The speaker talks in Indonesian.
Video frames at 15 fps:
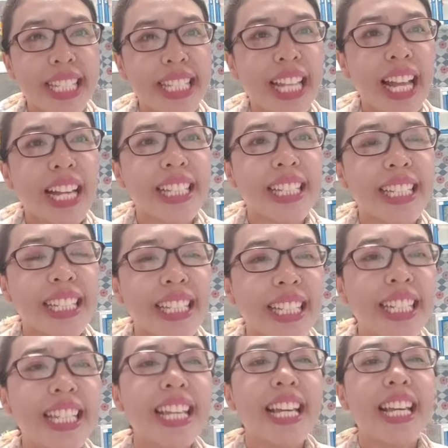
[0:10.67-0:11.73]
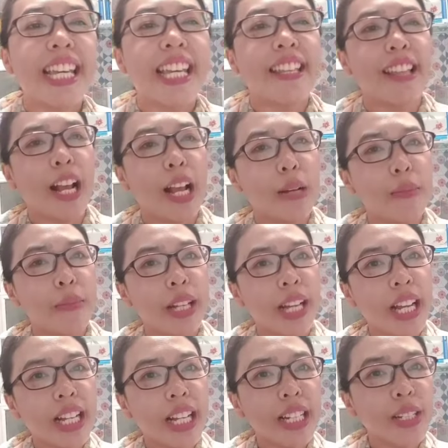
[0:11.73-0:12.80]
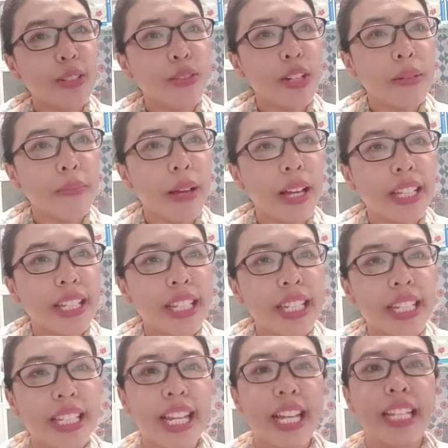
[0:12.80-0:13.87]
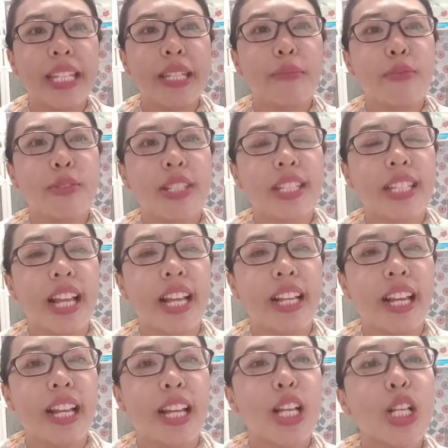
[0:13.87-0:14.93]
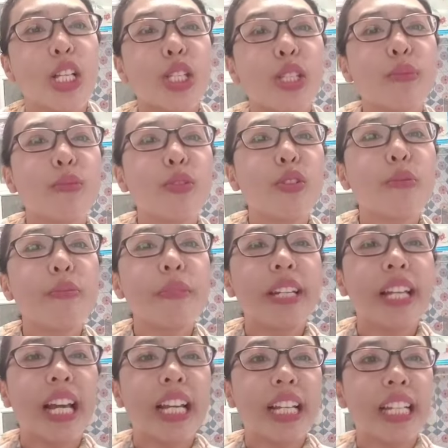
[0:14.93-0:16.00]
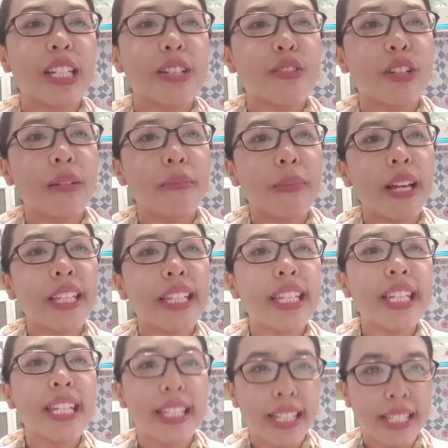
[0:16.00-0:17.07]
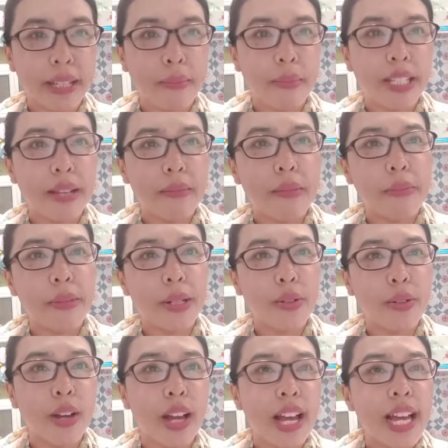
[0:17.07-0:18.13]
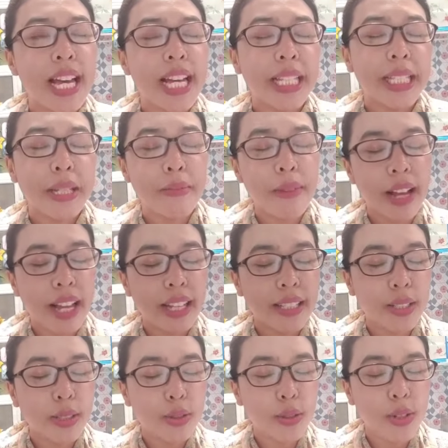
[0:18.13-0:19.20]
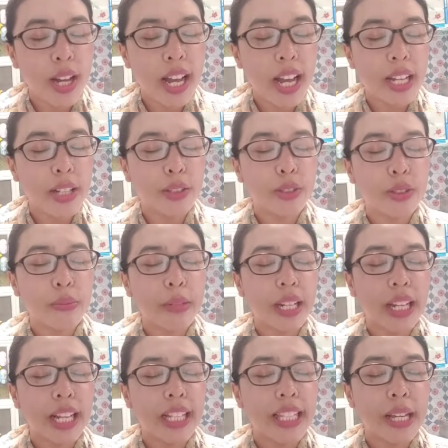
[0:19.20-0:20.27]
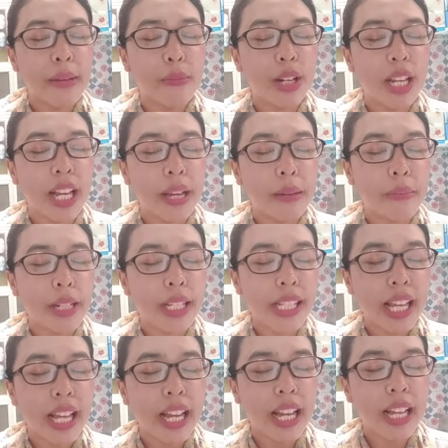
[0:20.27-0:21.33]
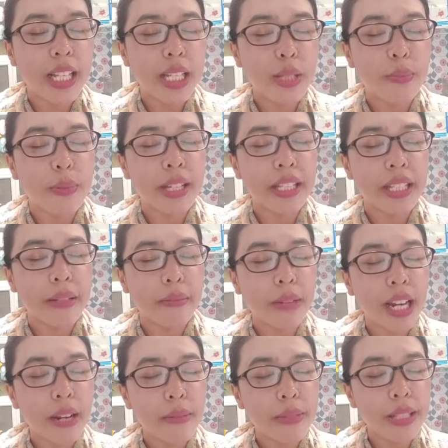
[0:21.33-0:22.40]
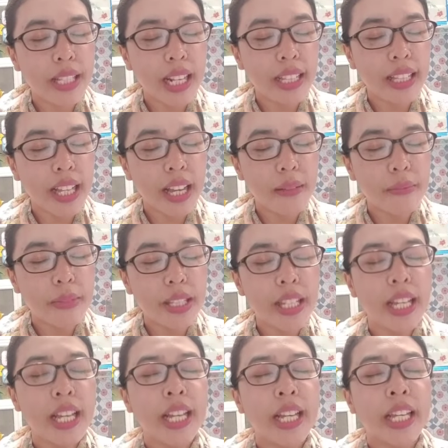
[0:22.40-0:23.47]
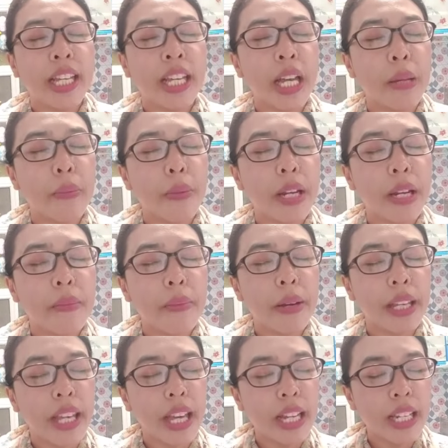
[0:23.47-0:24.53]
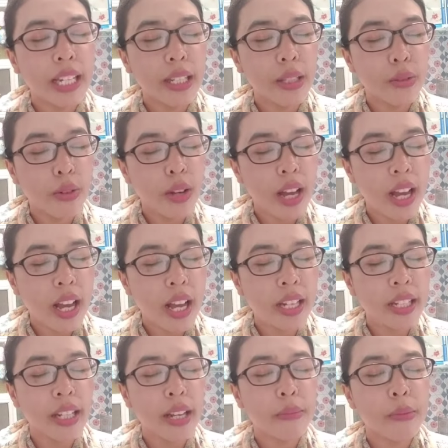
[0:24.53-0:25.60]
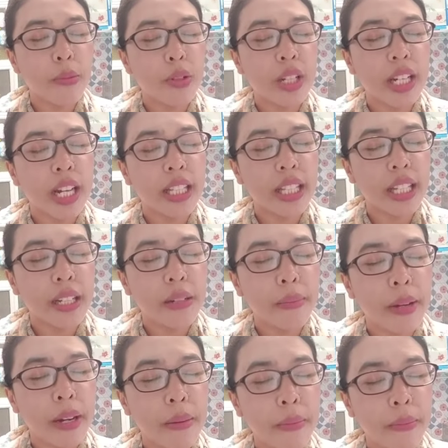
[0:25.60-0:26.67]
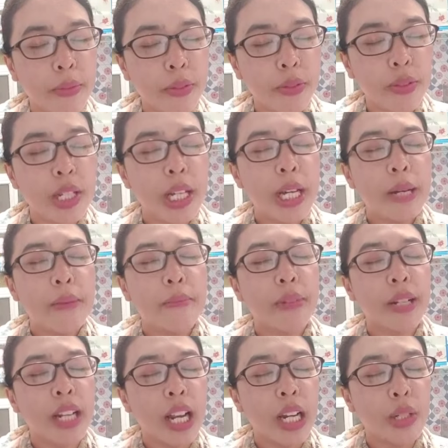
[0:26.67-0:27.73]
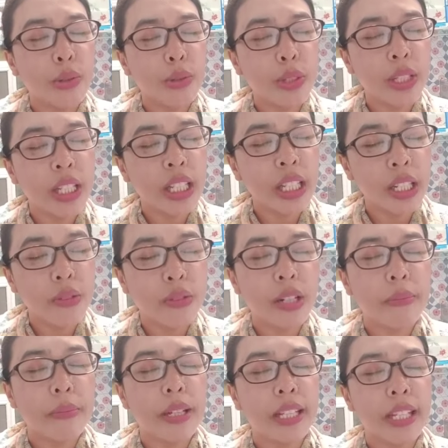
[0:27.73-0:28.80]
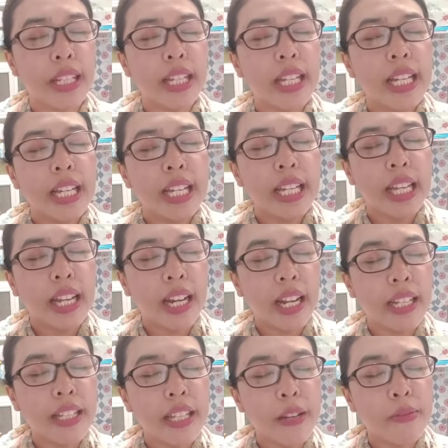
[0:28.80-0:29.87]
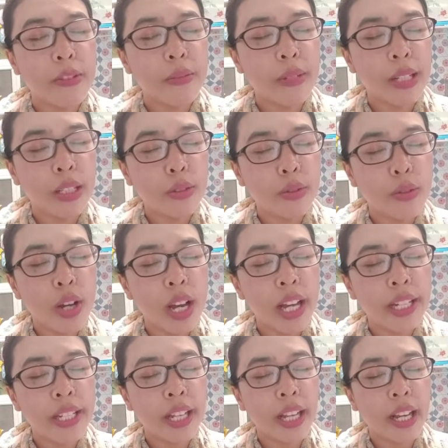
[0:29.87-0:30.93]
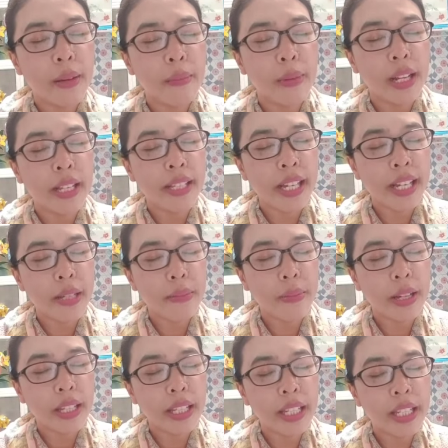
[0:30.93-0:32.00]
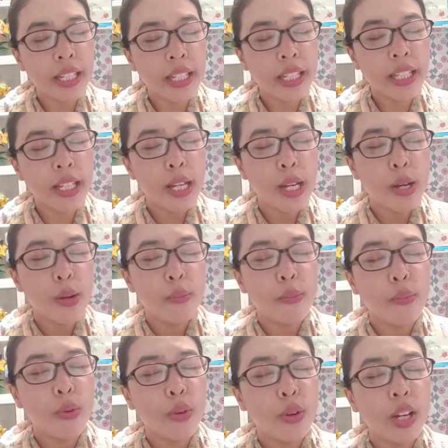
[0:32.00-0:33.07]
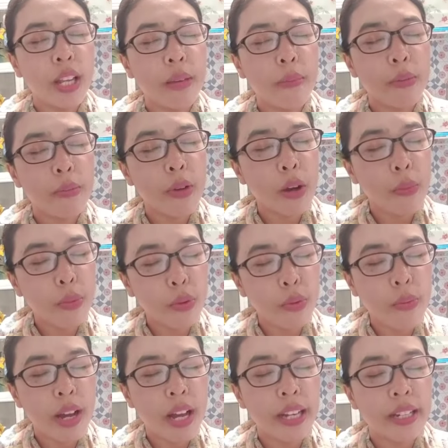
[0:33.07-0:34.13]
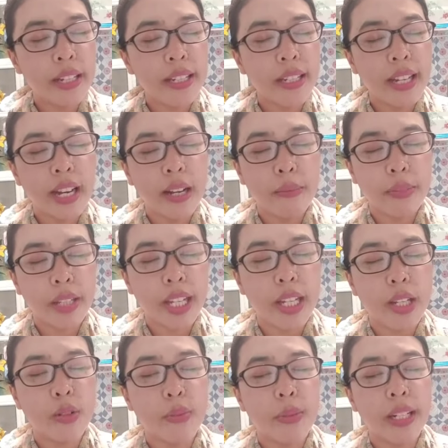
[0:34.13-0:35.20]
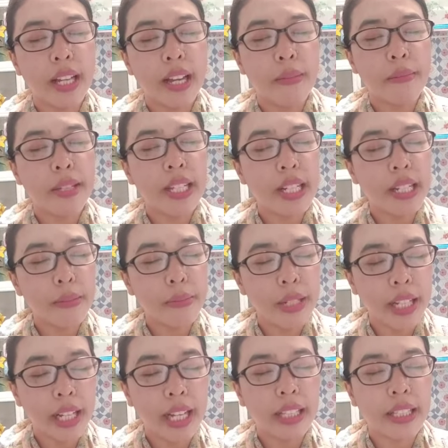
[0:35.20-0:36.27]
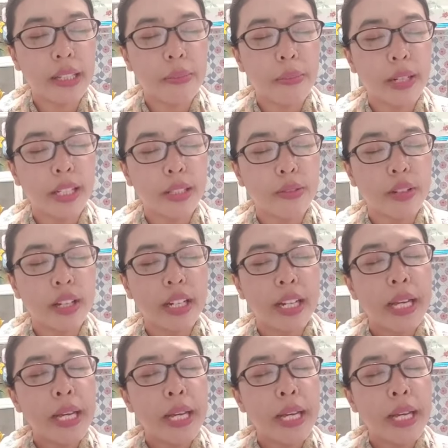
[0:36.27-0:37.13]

kita hari ini, kita akan mendengarkan renungan pagi dari Ibu Sekarang. Sebelum mendengarkan renungan pagi, kita sama-sama berdoa. Terima kasih Tuhan untuk berkat yang boleh kami rasakan sepanjang malam istirahat kami. Hingga pada pagi hari ini Tuhan, kami boleh datang kepadamu melalui renungan pagi. Kiranya firman Tuhan yang kami pelajari pagi ini boleh membawa perubahan dalam kehidupan kami lebih dekat kepada Tuhan.